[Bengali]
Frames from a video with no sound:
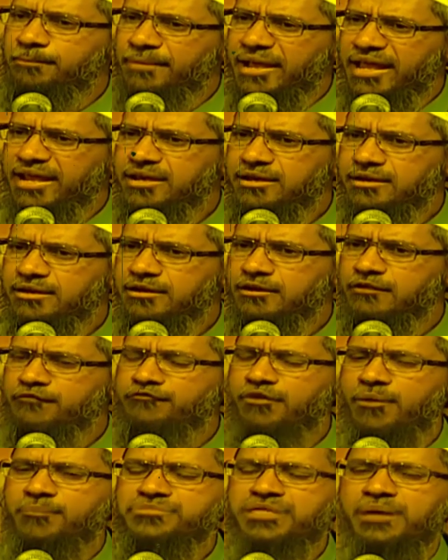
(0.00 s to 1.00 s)
মানুষকে
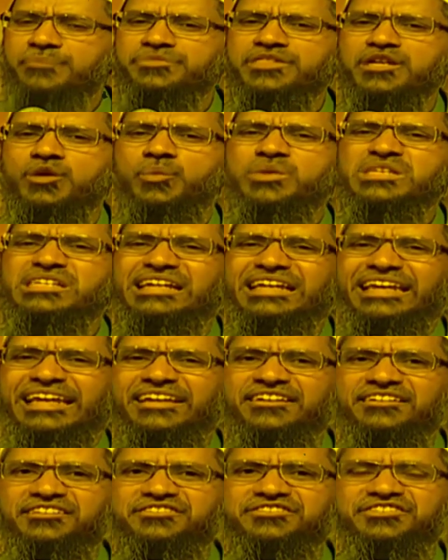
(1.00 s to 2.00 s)
ঝুলে থাকা একটা
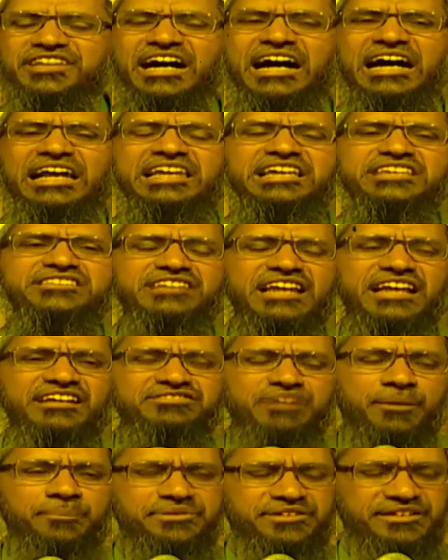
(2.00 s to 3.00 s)
বস্তু থেকে জোকের
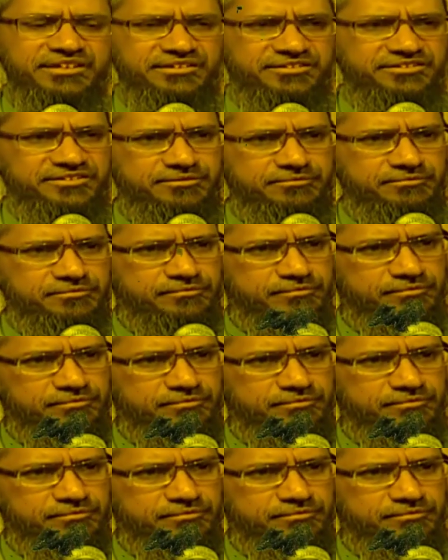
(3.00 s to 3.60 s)
মতো বস্তু থেকে